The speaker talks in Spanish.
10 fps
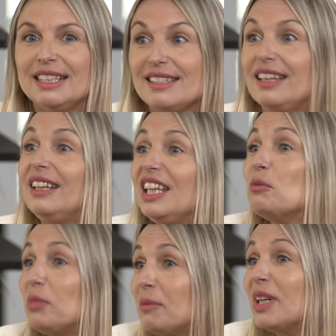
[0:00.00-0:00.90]
sentía
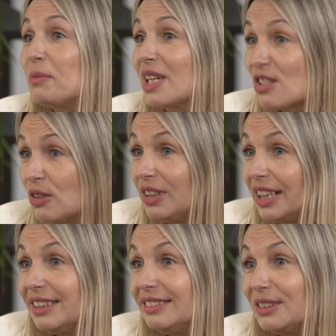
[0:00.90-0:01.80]
en primera
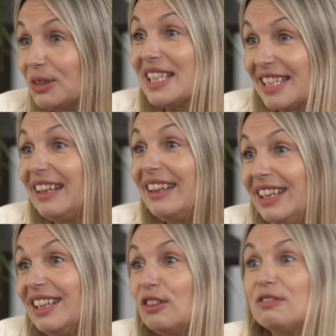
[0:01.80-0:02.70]
persona lo que
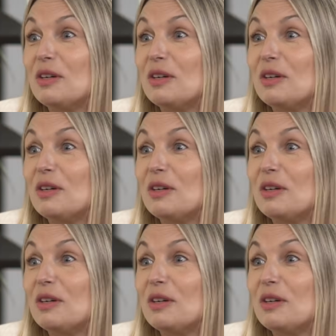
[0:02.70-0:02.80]
sentían los